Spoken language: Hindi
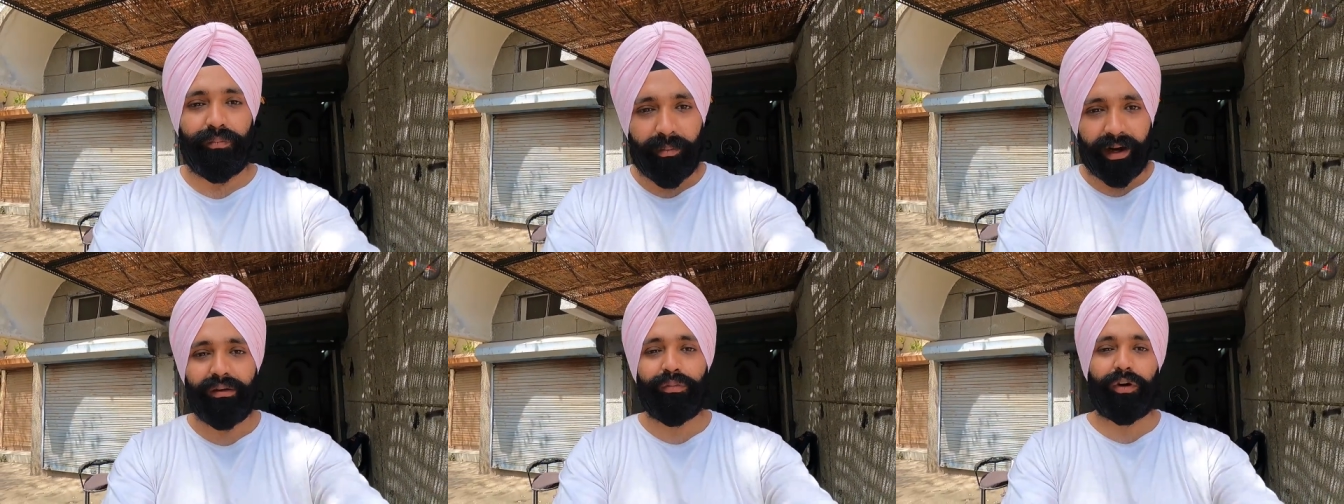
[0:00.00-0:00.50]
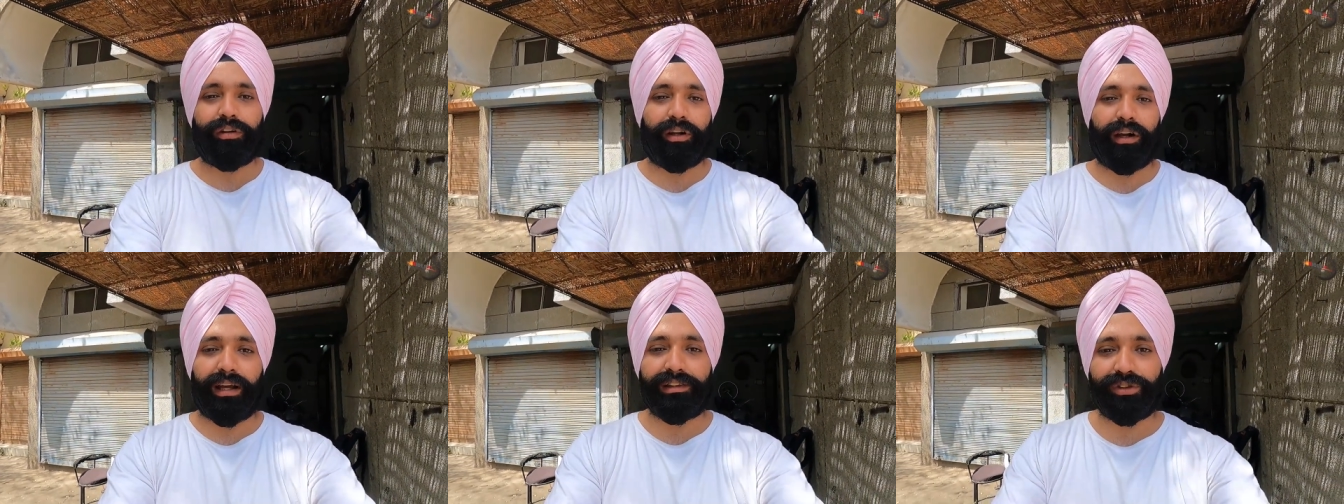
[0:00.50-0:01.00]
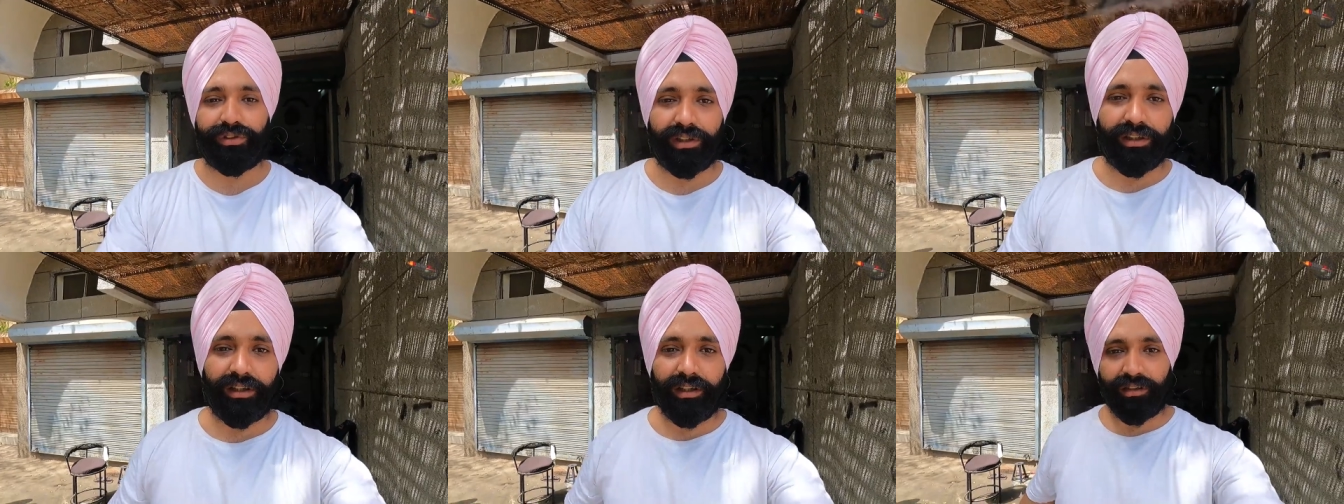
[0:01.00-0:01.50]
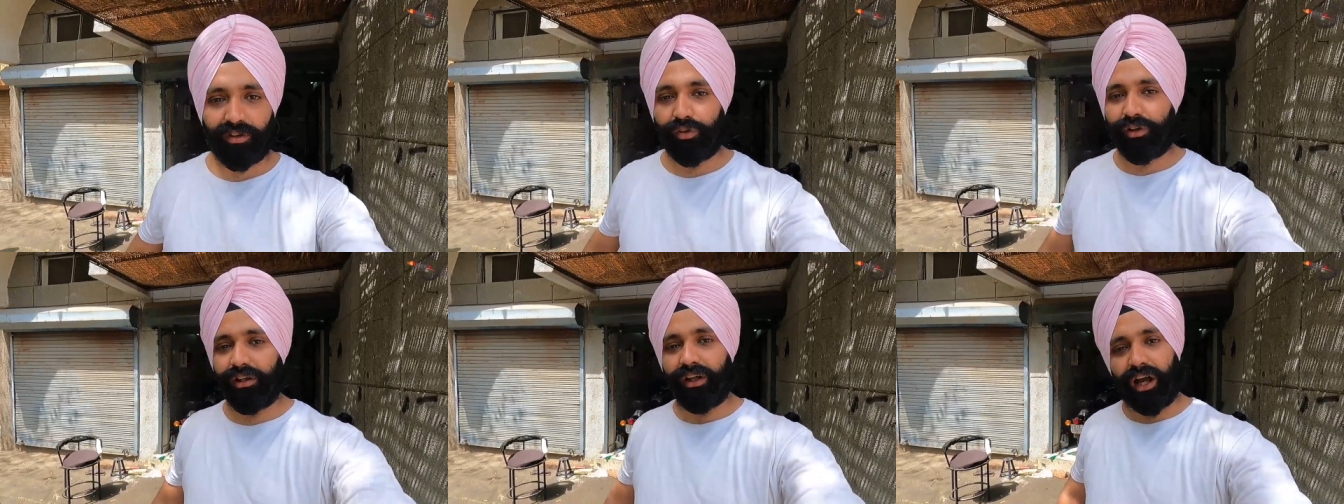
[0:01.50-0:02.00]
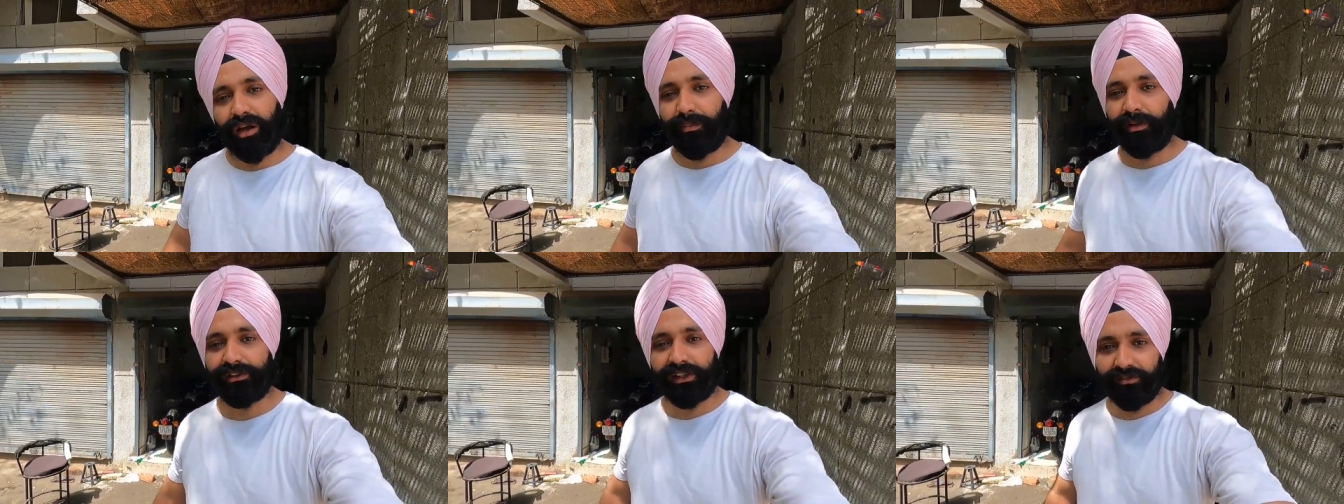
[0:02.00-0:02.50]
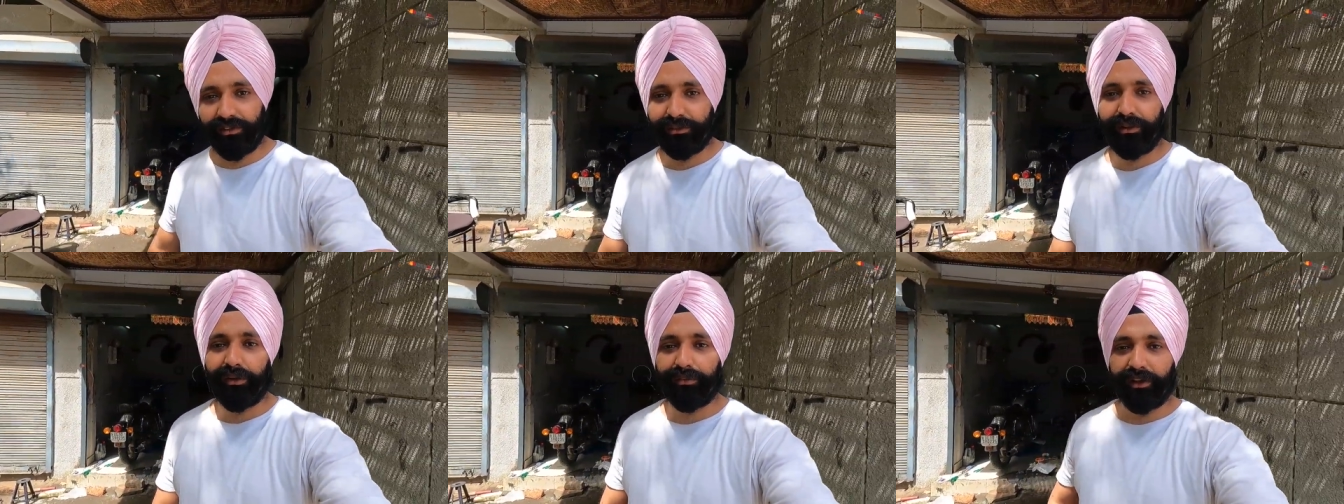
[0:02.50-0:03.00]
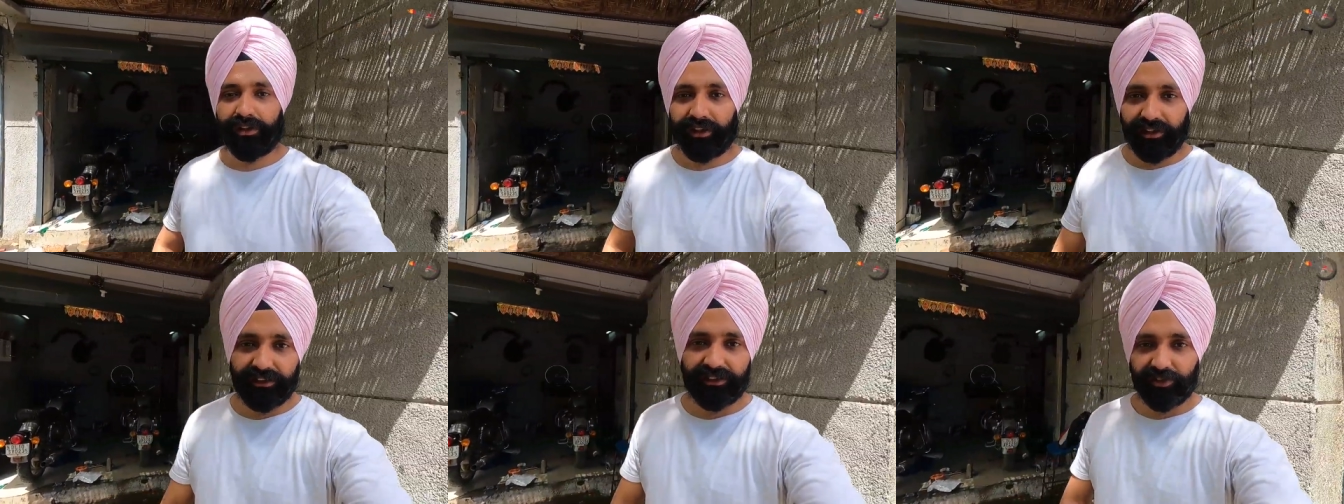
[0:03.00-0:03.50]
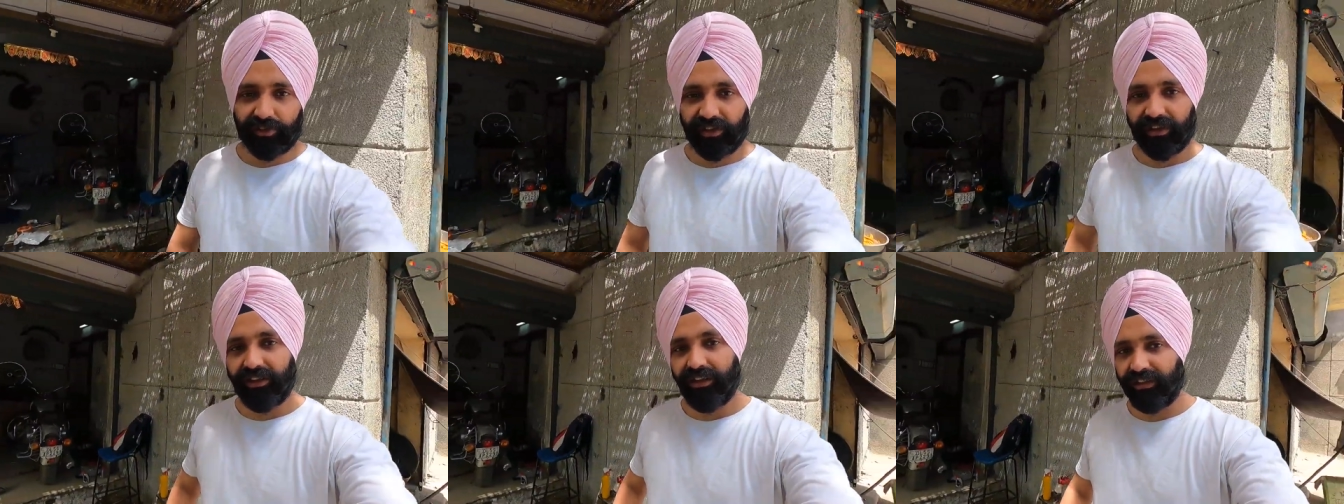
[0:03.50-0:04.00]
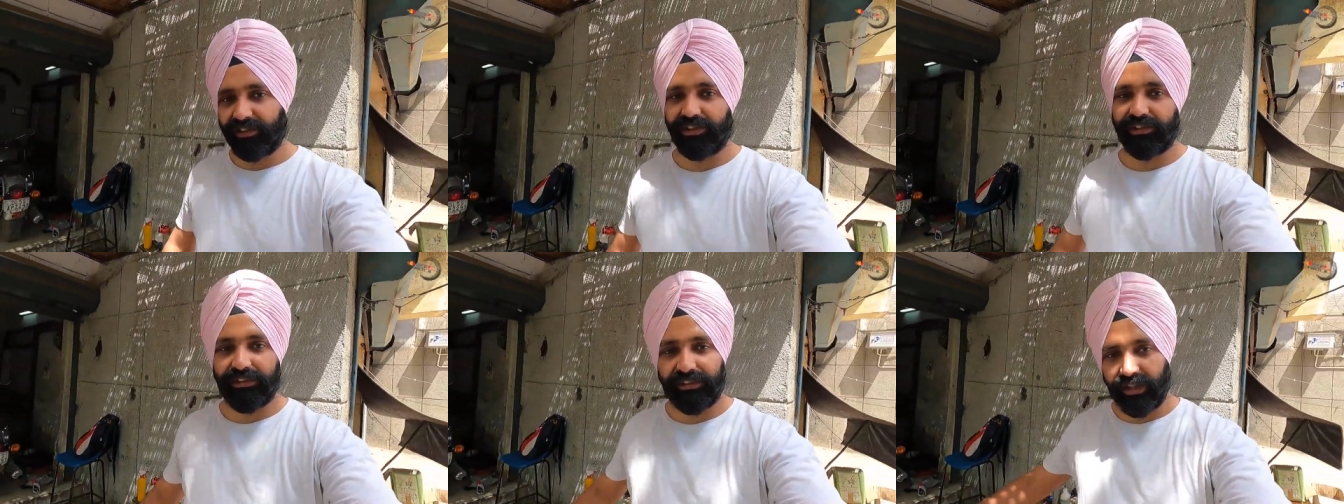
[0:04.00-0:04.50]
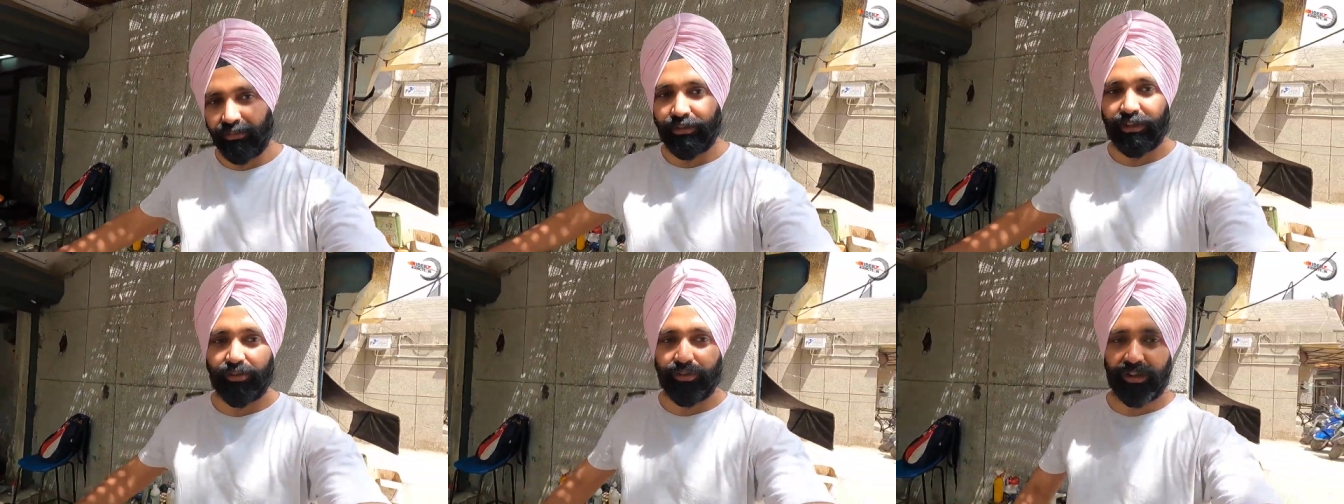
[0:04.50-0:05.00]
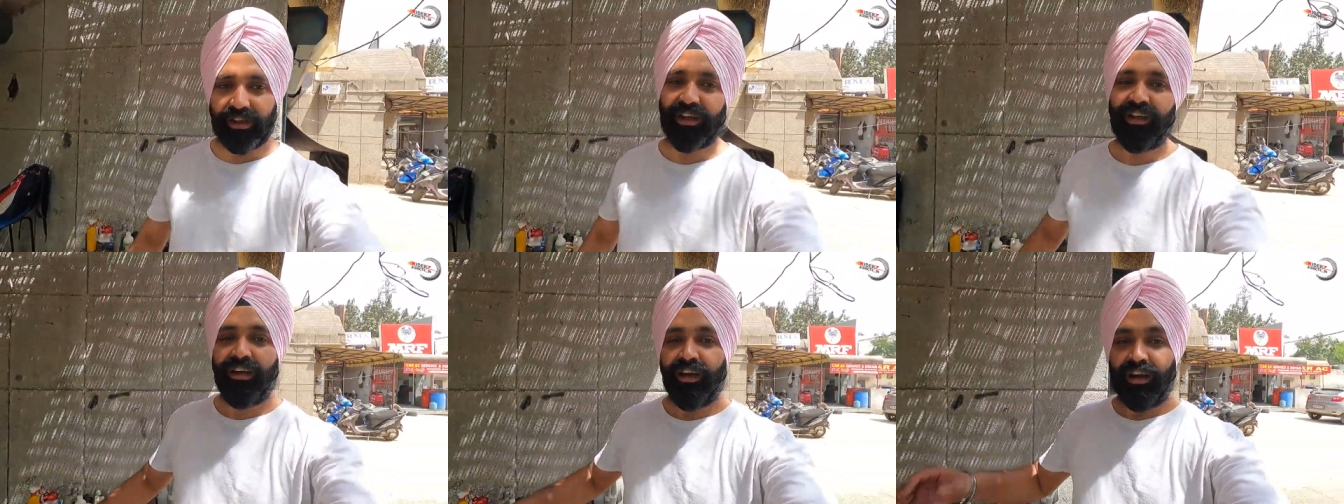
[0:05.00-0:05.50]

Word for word: माइंड बहुत रिलैक्स हो जाता है क्योंकि यहाँ पे सर्विस भी आपके तरीके से होती है अच्छे से सामने ही होती है